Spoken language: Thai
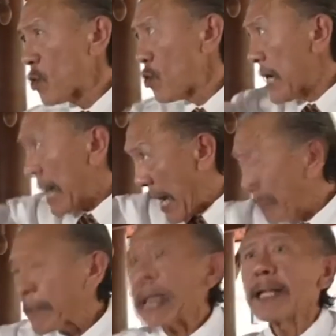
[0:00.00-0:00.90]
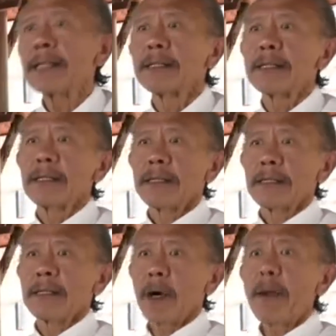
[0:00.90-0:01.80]
กูจะกราบติง
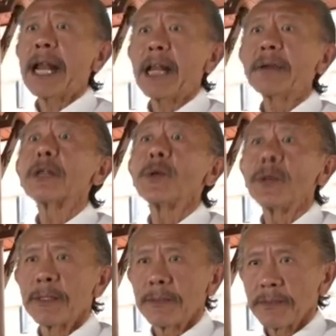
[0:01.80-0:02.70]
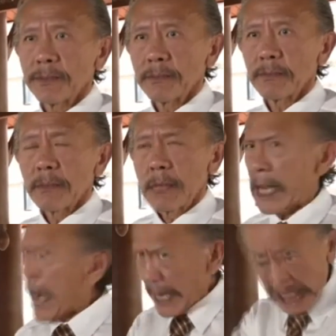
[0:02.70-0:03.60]
ชาวบ้านให้มึงดู
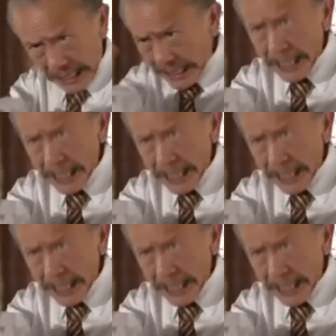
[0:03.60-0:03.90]
แค่นาที